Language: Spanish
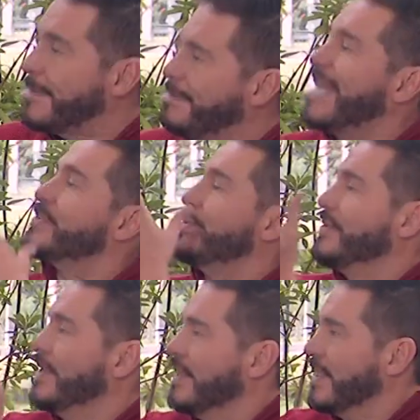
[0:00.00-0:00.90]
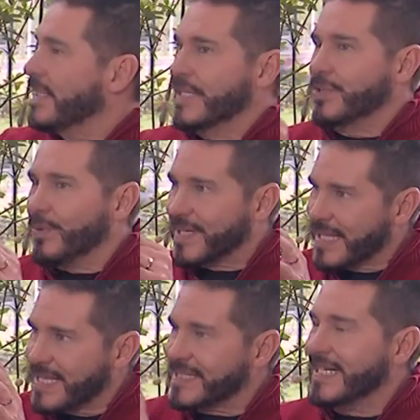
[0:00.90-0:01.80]
paso. Las
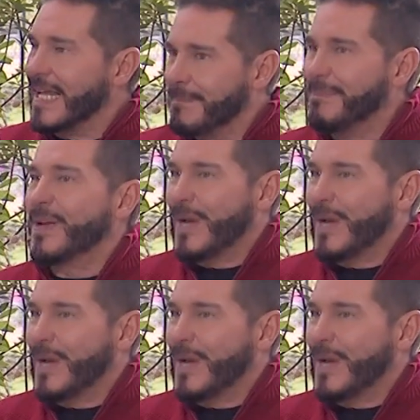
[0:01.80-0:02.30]
cuerdas están ahí, pero